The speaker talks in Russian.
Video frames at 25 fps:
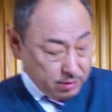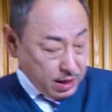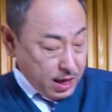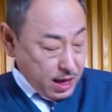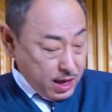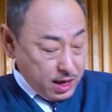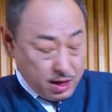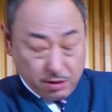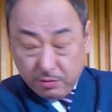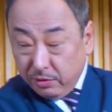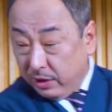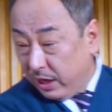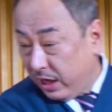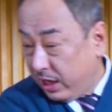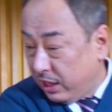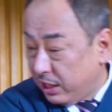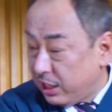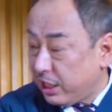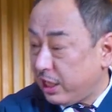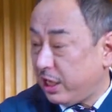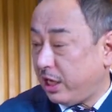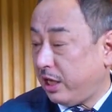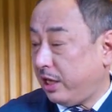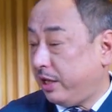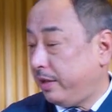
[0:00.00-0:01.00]
А пока
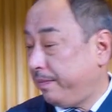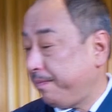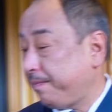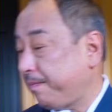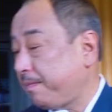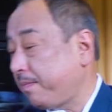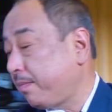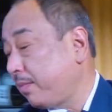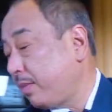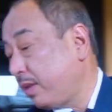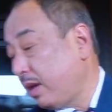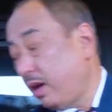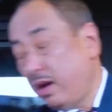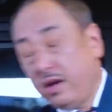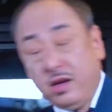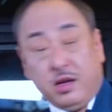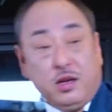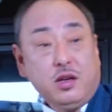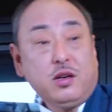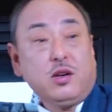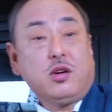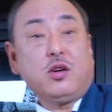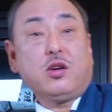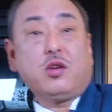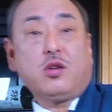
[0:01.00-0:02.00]
подготовим само
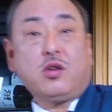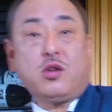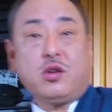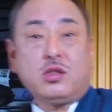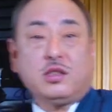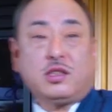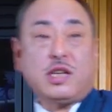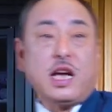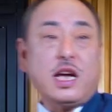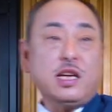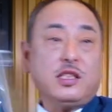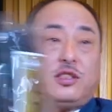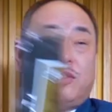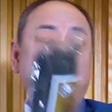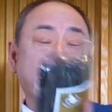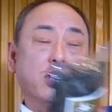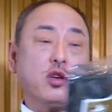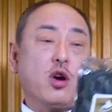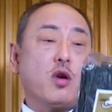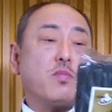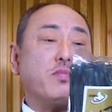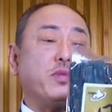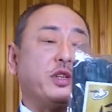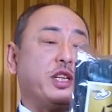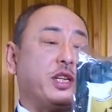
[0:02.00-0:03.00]
блюдо. На дно
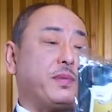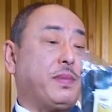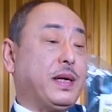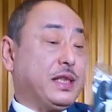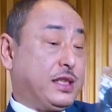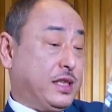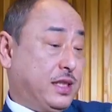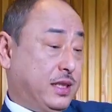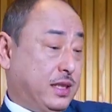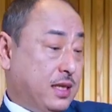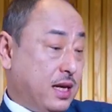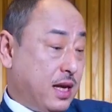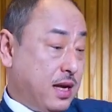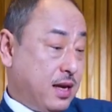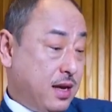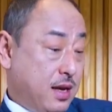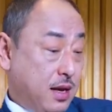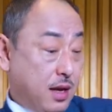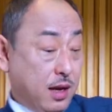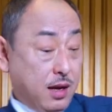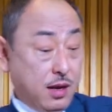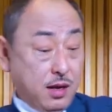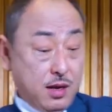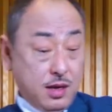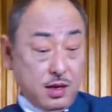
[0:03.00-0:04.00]
тарелки нужно
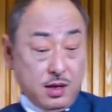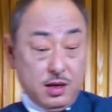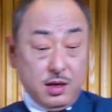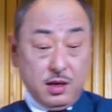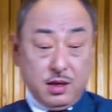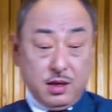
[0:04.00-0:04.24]
выложить